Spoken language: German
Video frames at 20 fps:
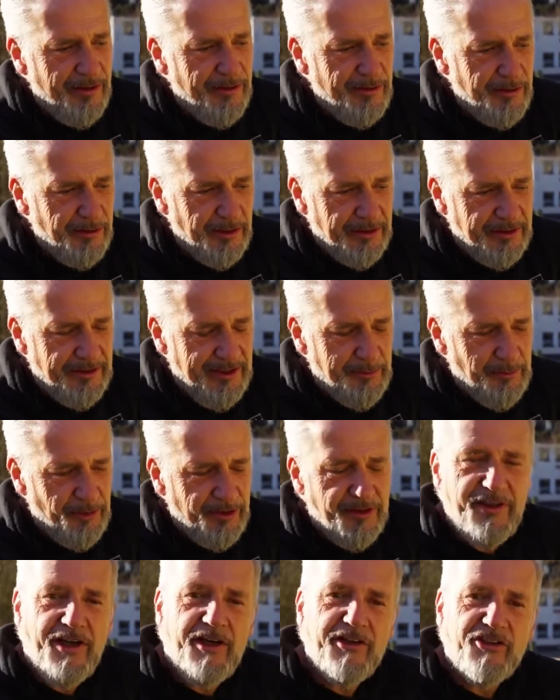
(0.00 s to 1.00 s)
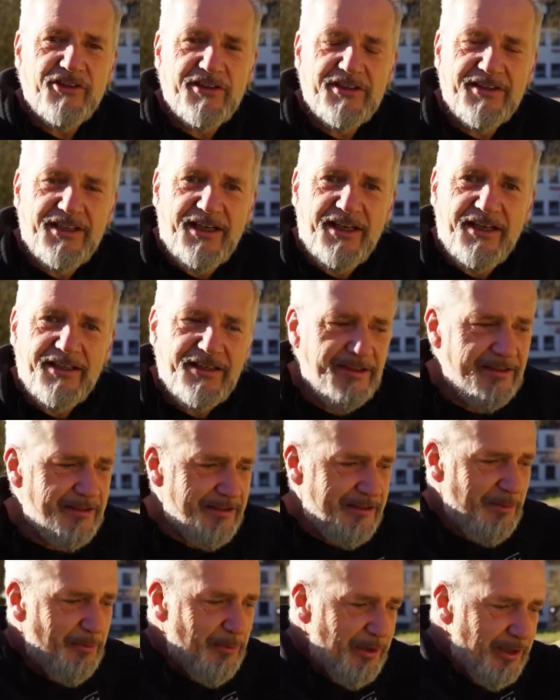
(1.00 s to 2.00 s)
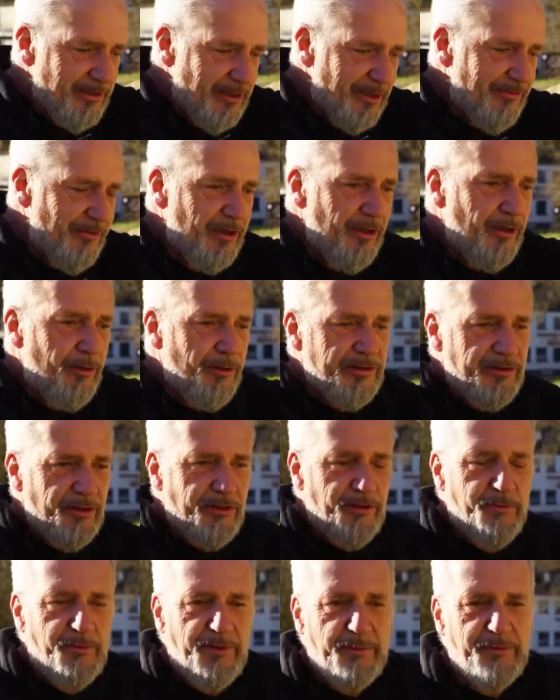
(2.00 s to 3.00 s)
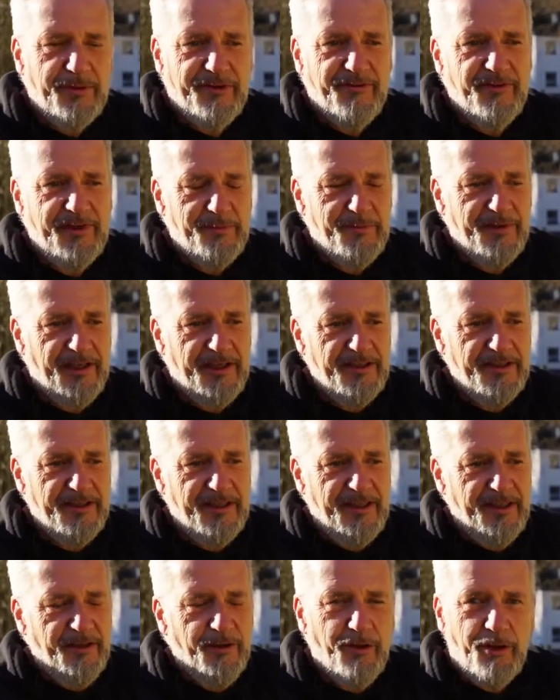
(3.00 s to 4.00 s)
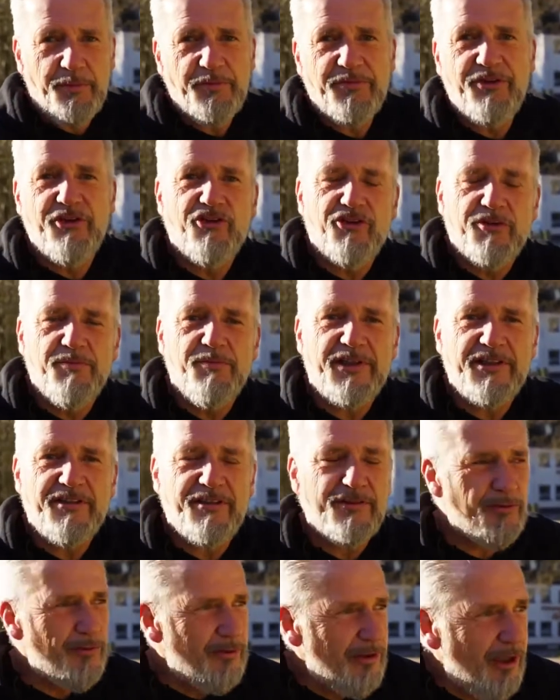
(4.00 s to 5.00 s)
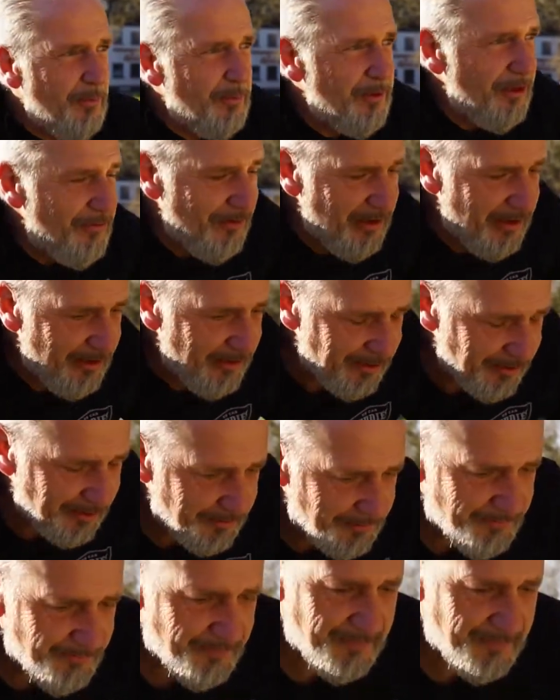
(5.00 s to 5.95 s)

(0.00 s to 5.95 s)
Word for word: Zur Demontage des Rades nimmt man das einfach raus, da kommt man bequem dran. Optisch macht das unglaublich viel her.